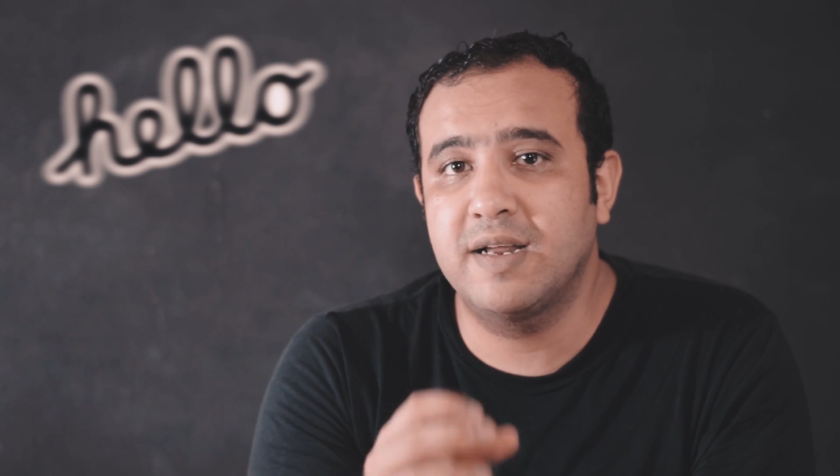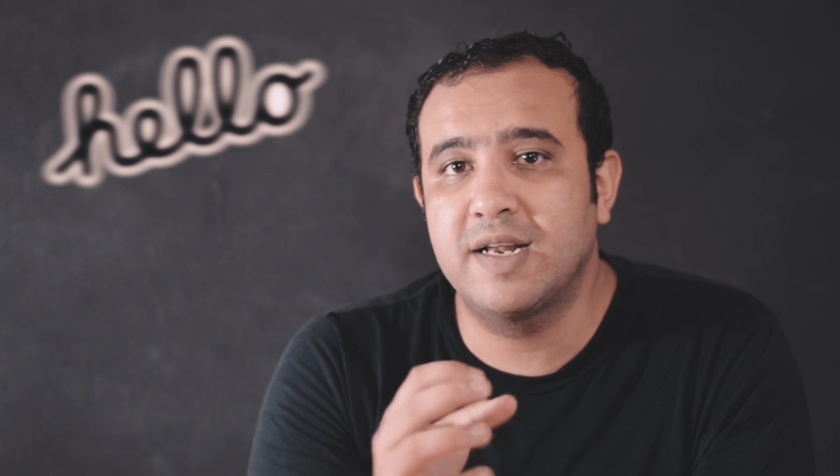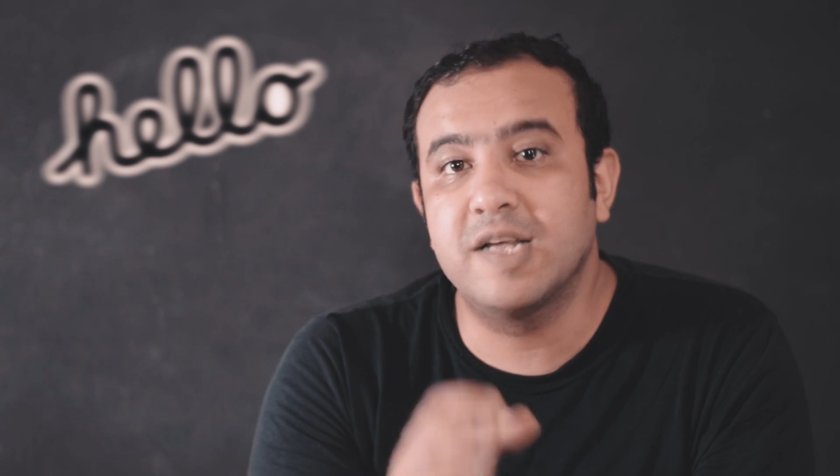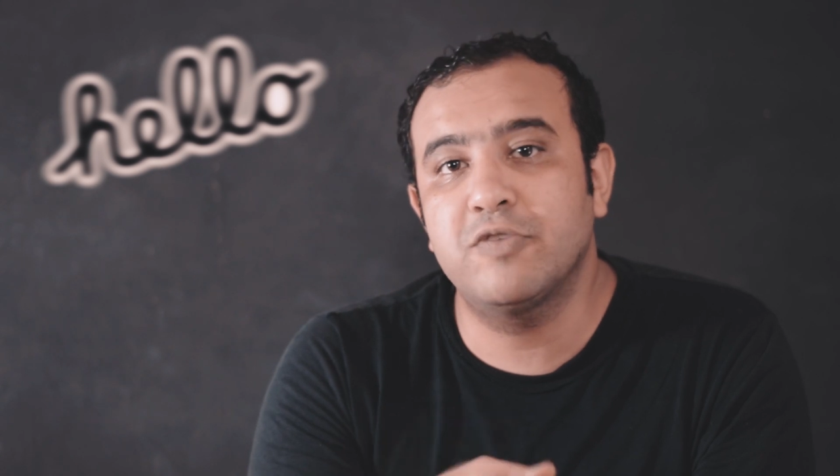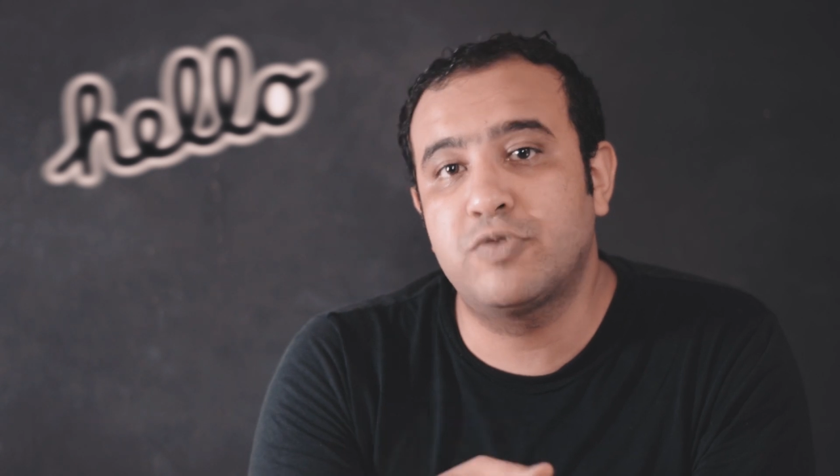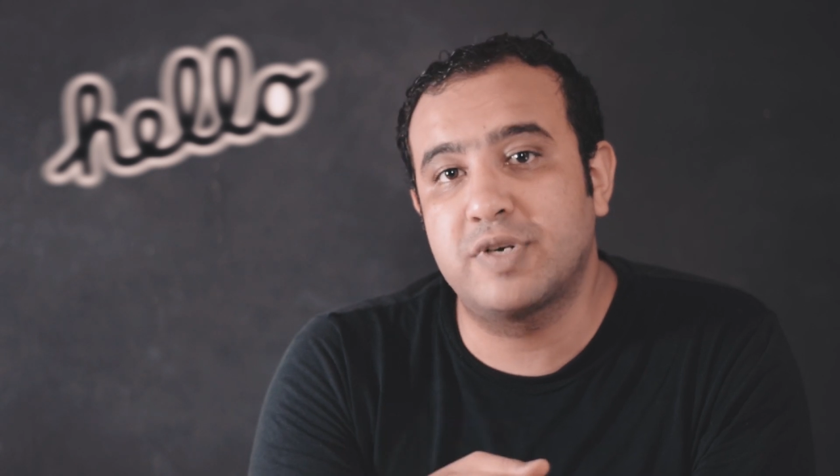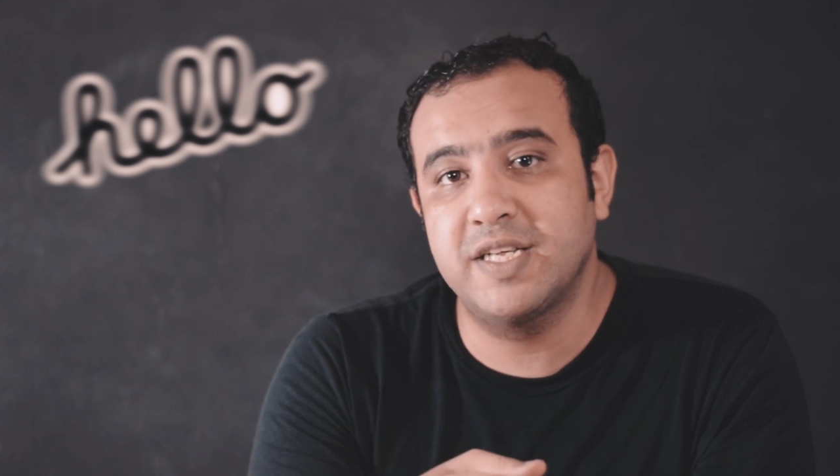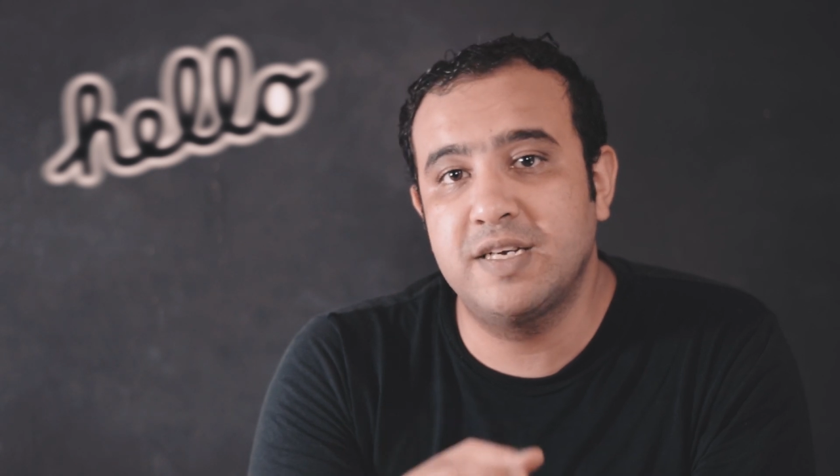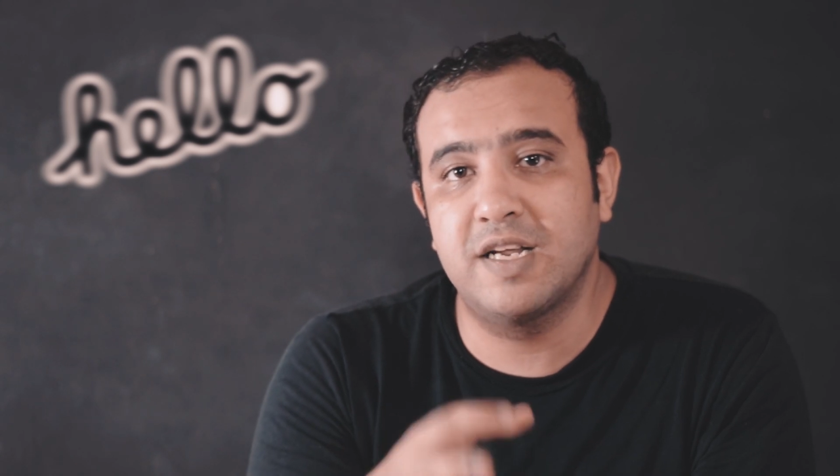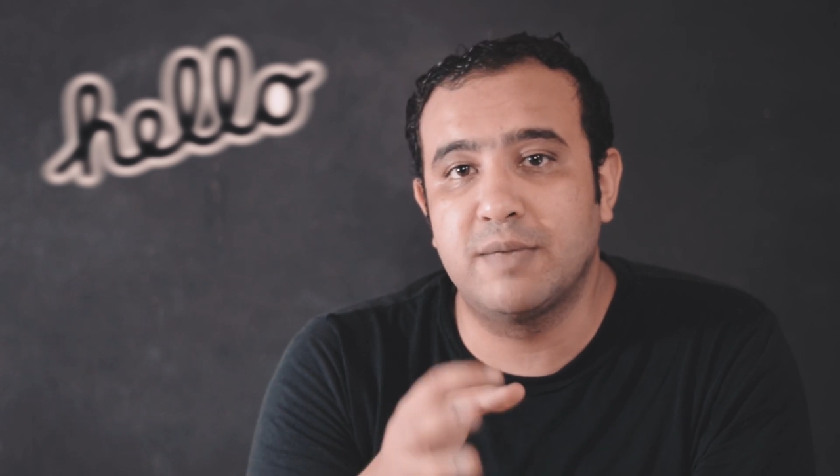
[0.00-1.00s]
ال A14
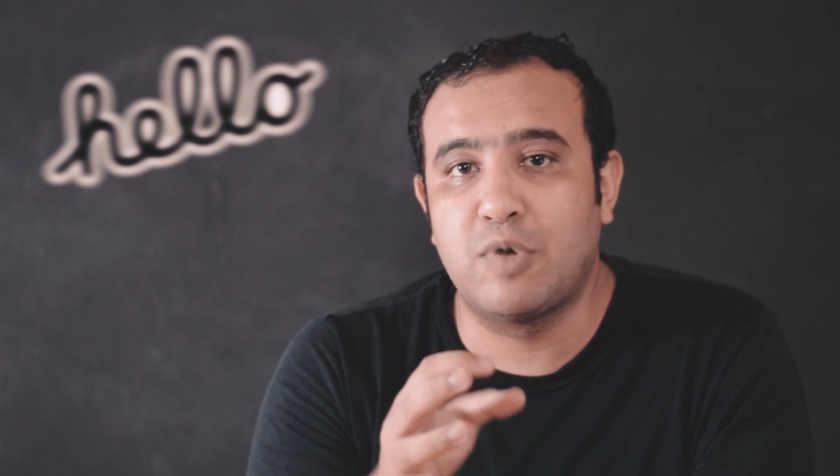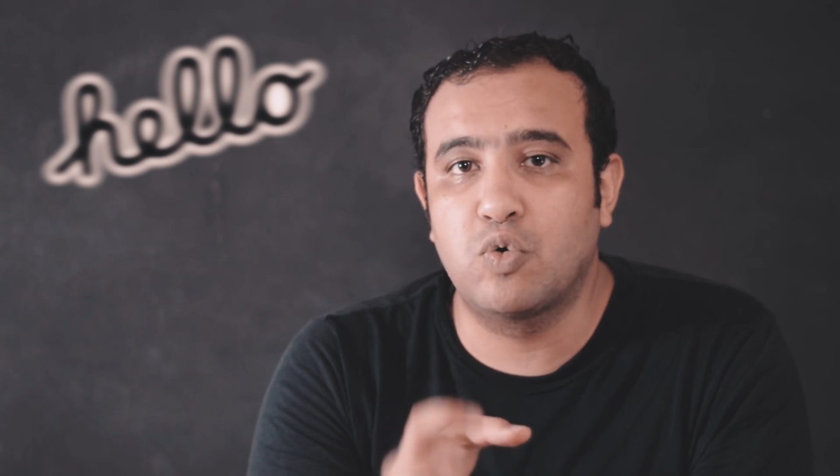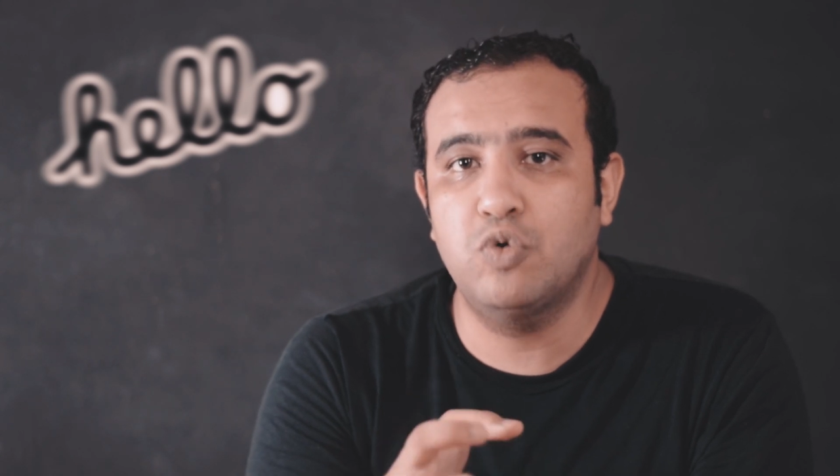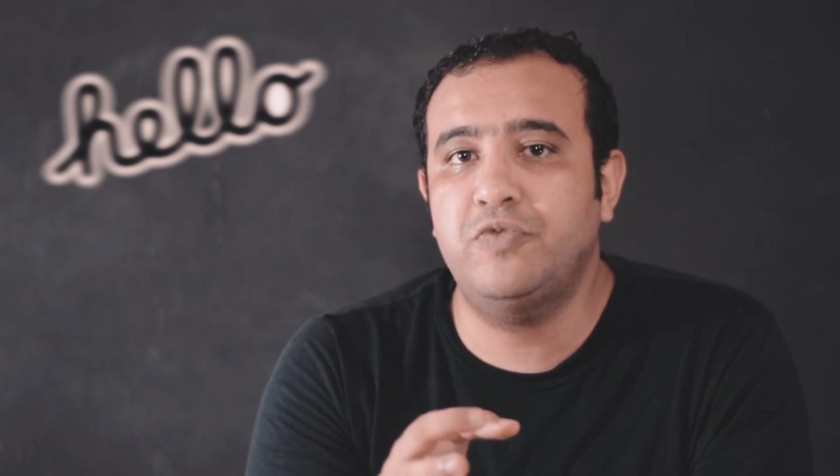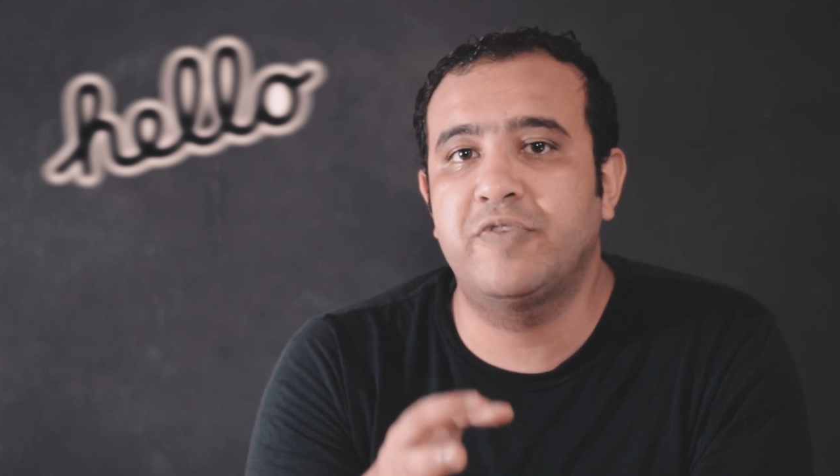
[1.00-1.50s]
الموجود